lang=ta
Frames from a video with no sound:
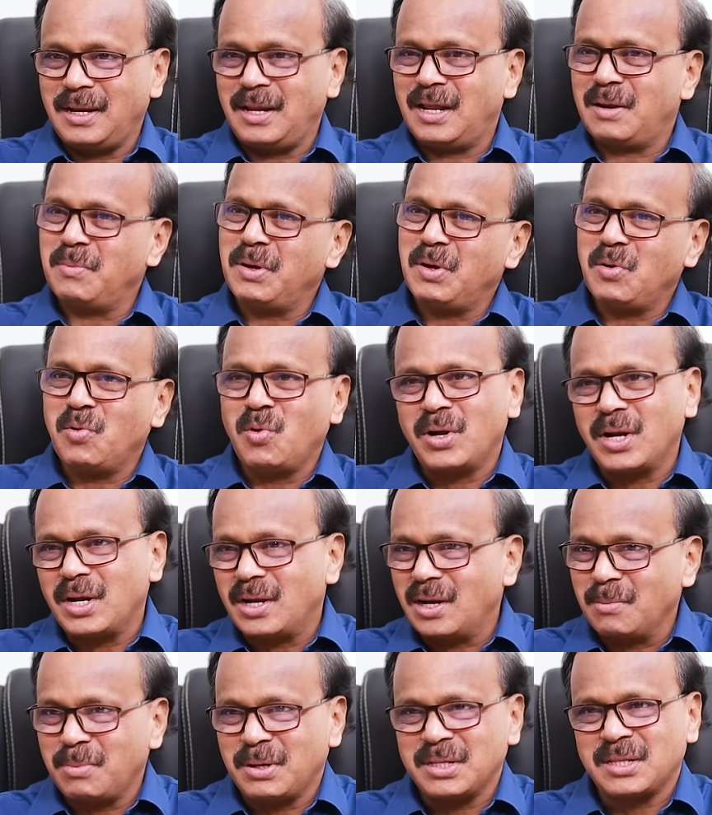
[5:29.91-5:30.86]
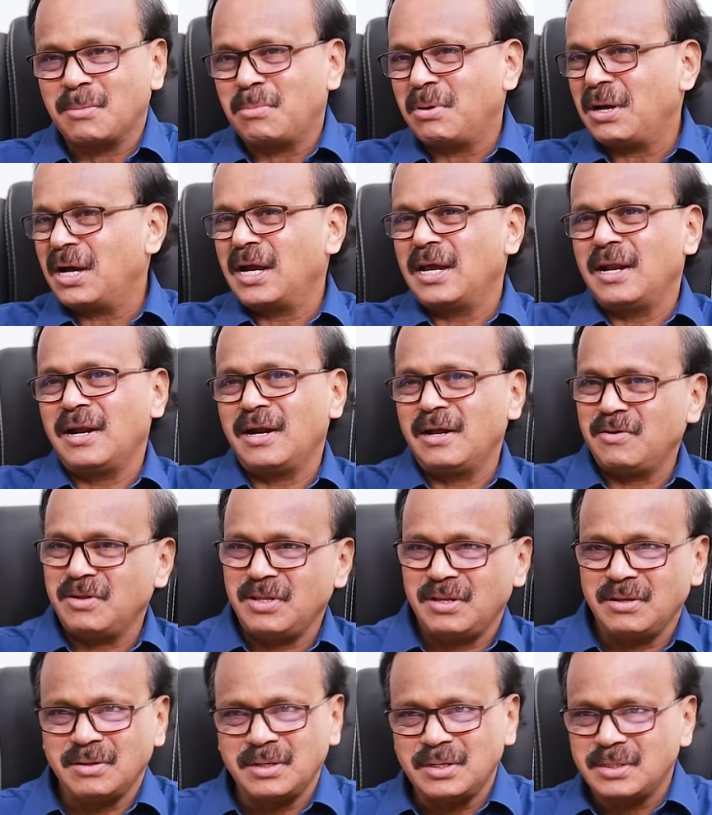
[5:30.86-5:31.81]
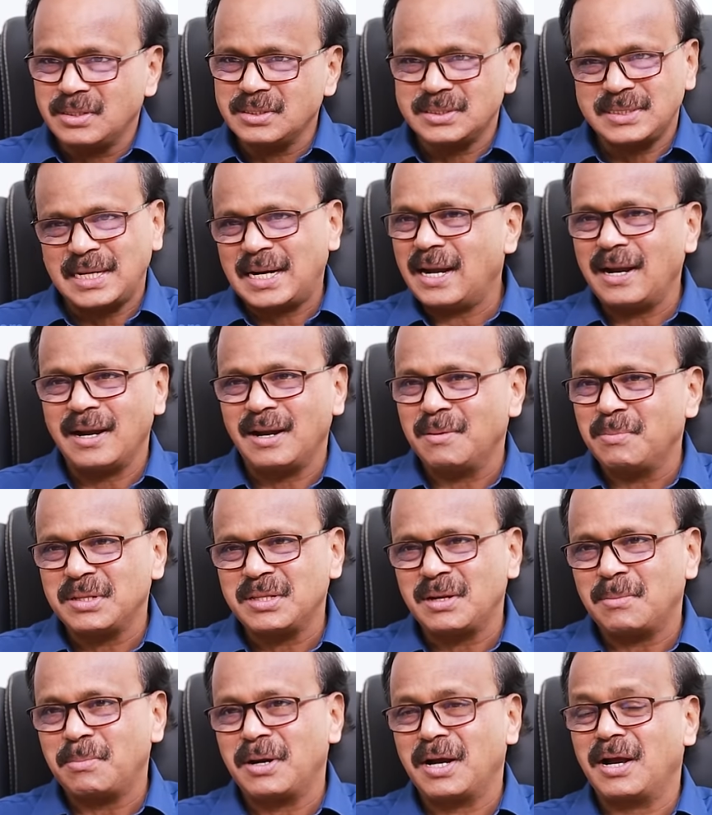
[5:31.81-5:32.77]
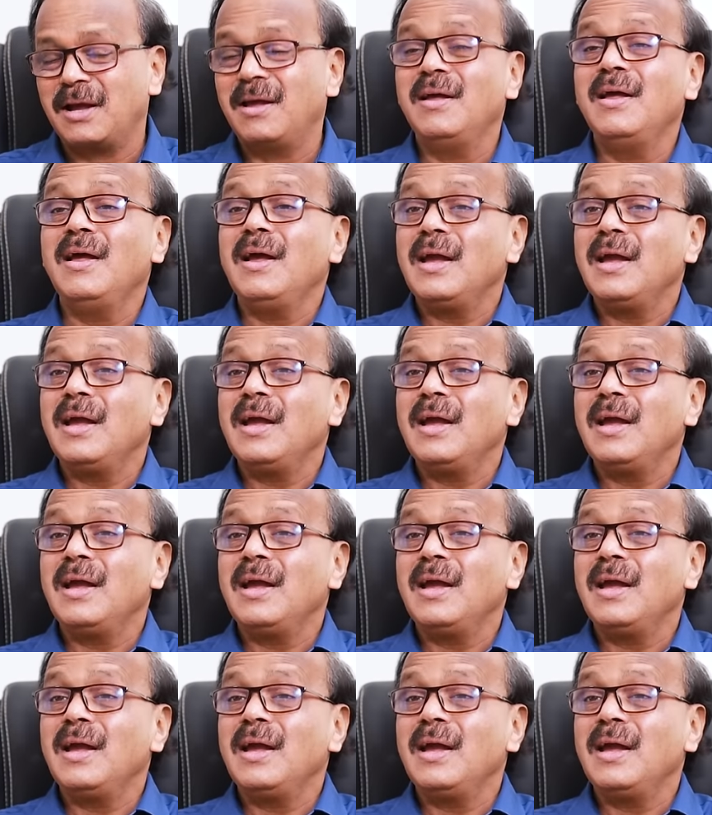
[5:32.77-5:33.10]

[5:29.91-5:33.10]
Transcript: எல்லாருமே ஓடிடியில் பார்த்துருப்பாங்க இல்லைனா வந்து சேட்டலைட்டில் பார்த்துருப்பாங்க